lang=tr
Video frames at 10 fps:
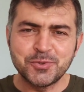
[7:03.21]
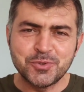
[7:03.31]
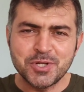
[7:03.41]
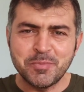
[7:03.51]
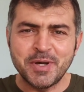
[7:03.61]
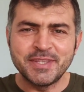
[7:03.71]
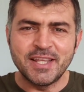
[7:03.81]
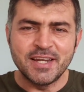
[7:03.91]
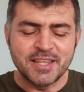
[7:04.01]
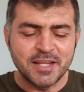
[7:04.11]
cüce
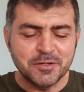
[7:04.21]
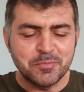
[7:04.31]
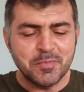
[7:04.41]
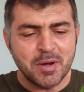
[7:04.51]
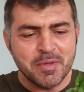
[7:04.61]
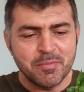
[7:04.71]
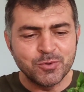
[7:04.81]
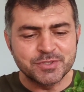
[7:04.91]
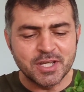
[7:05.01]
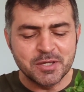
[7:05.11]
mandalinadan mame
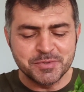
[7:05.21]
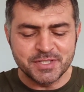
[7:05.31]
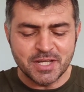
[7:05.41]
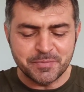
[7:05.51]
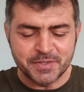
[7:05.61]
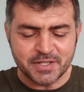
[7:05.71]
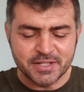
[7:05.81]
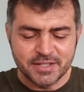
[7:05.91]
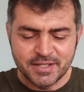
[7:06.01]
bonsaimizi yaptık.